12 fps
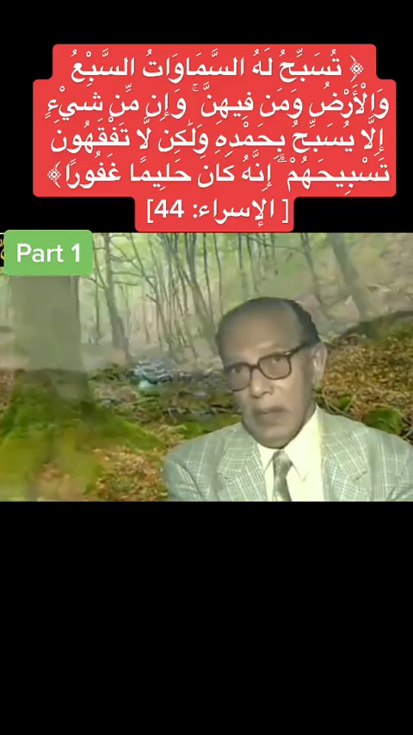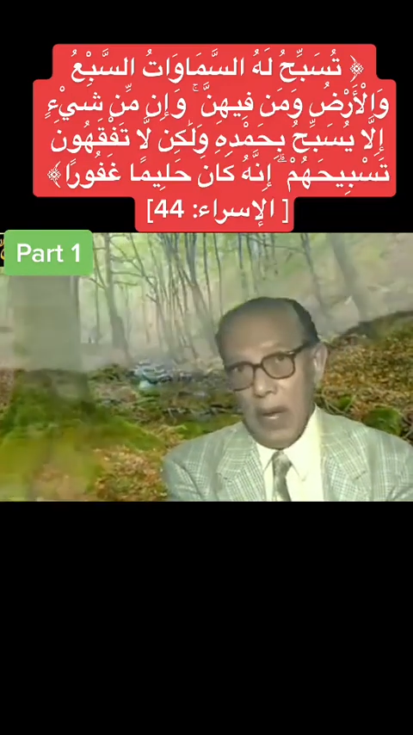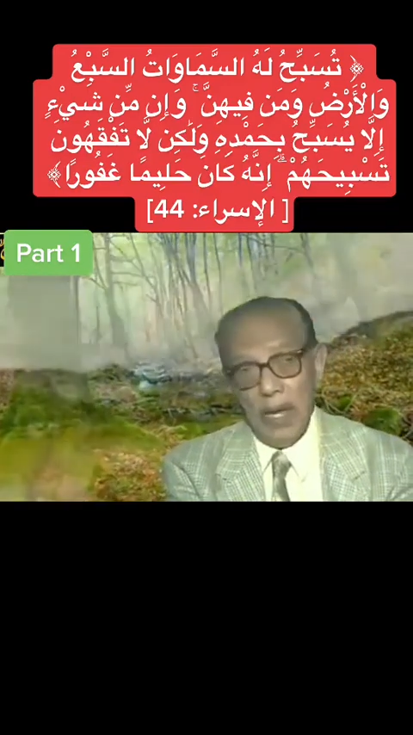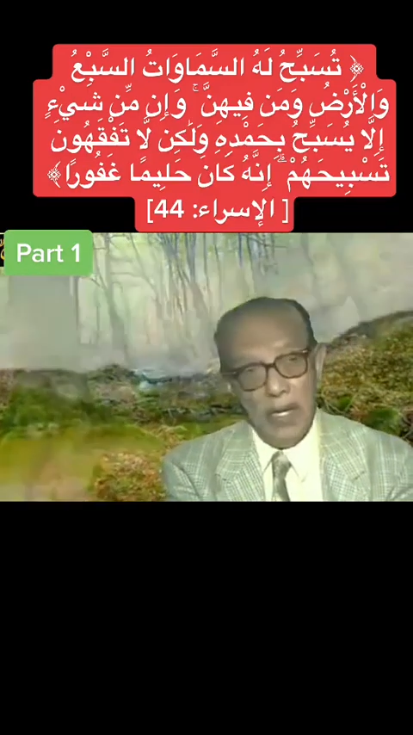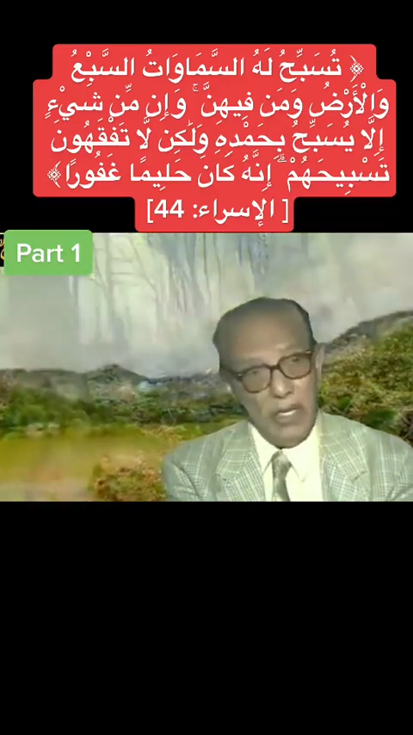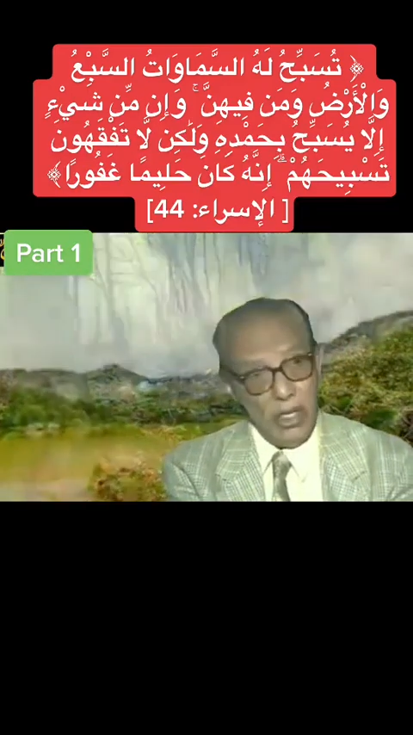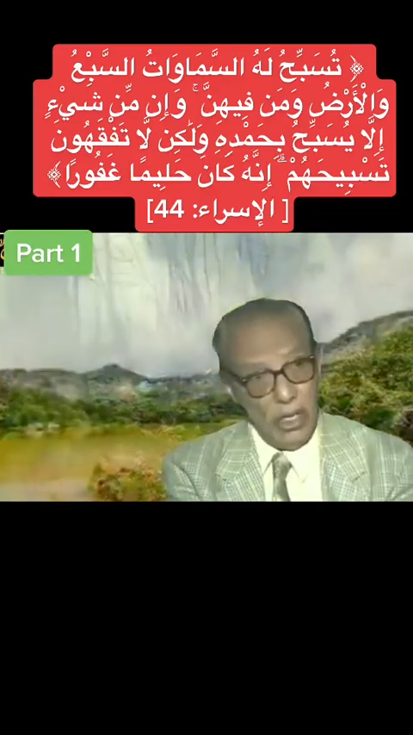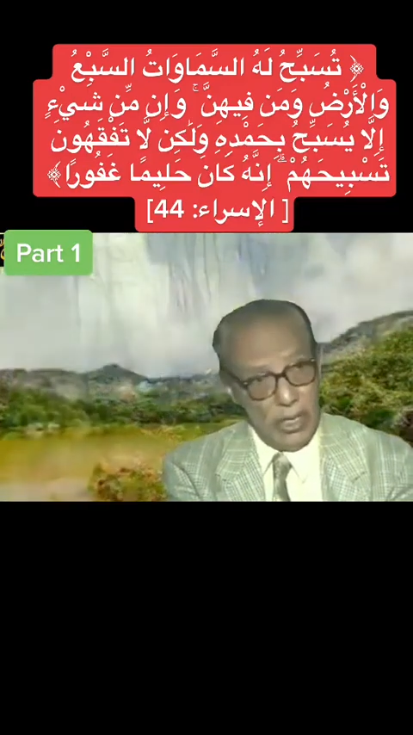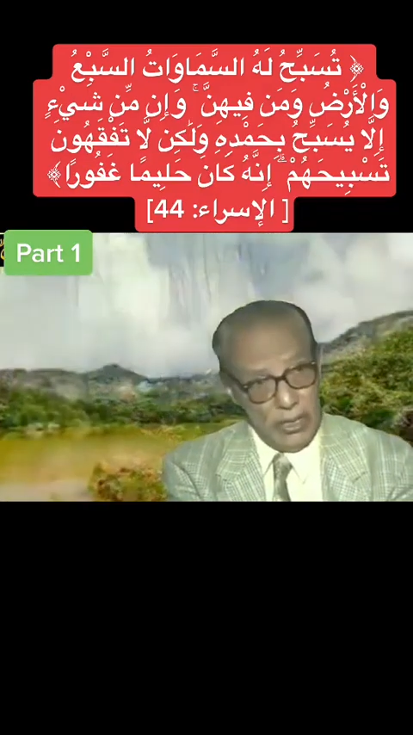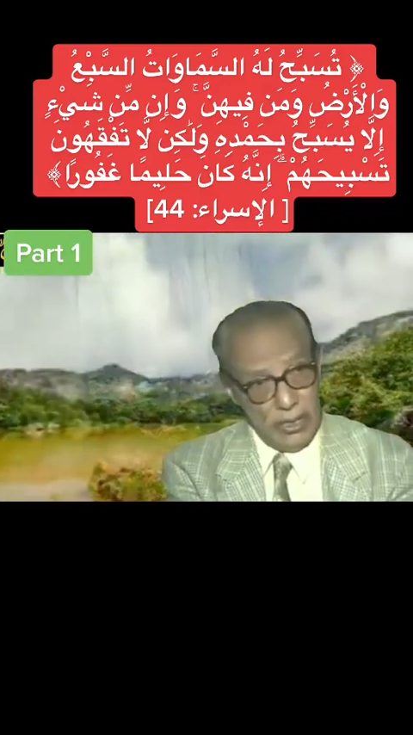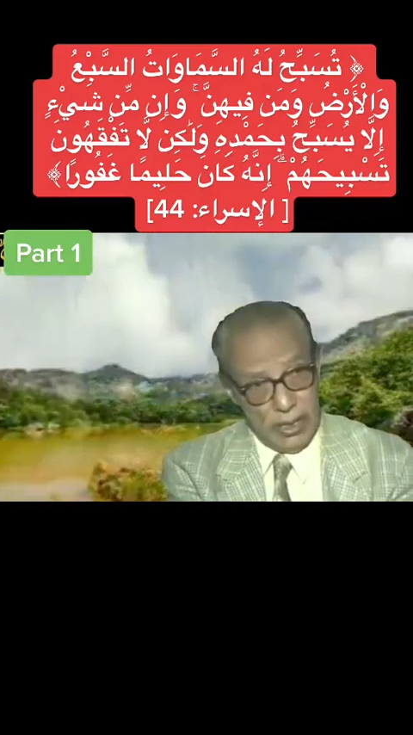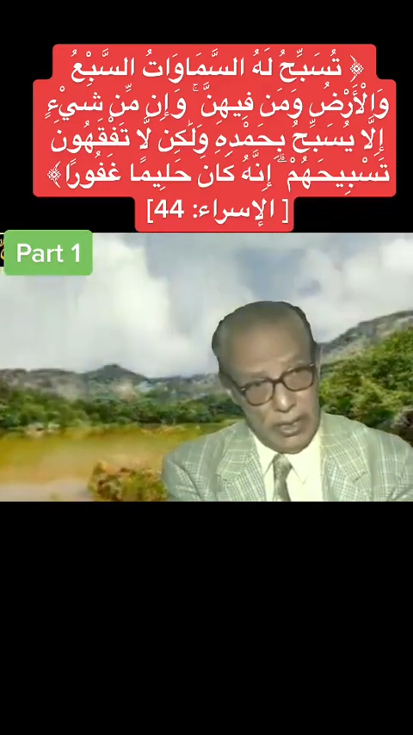ما هيش
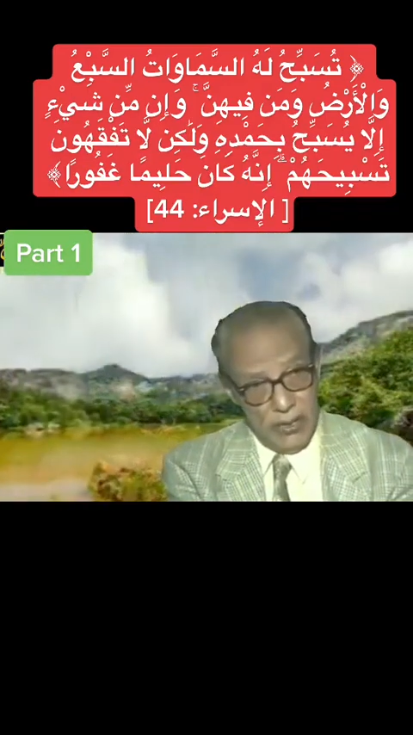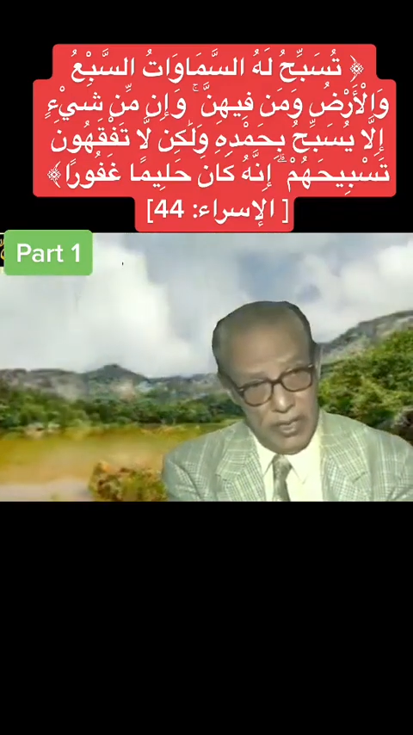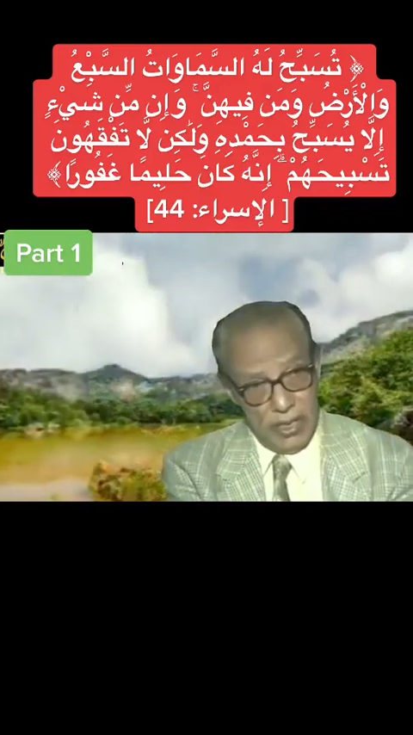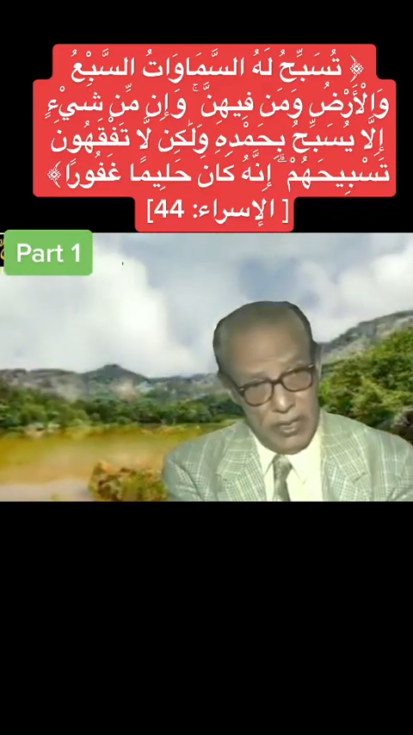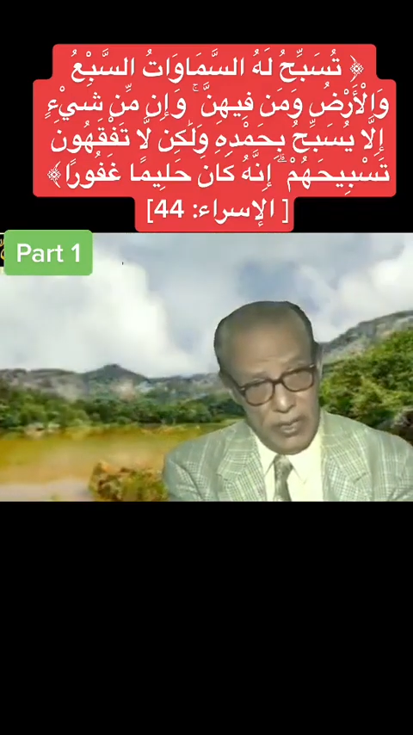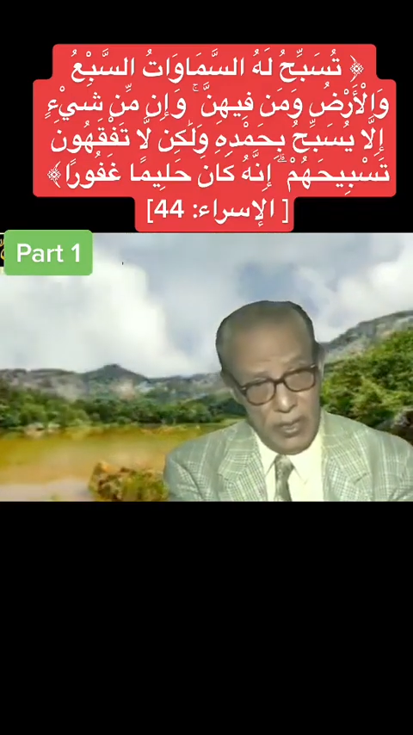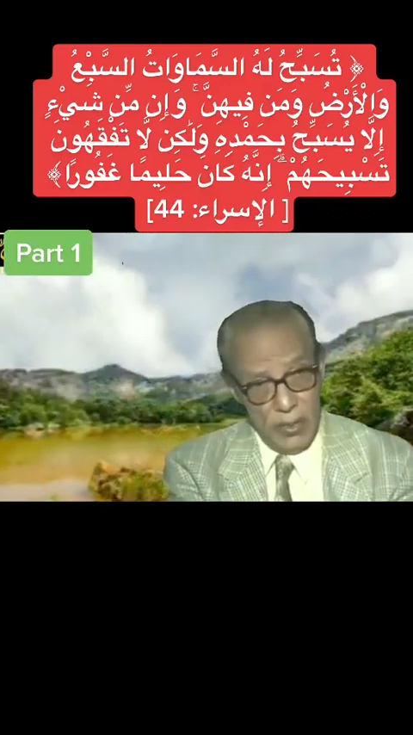حكاية حيوانات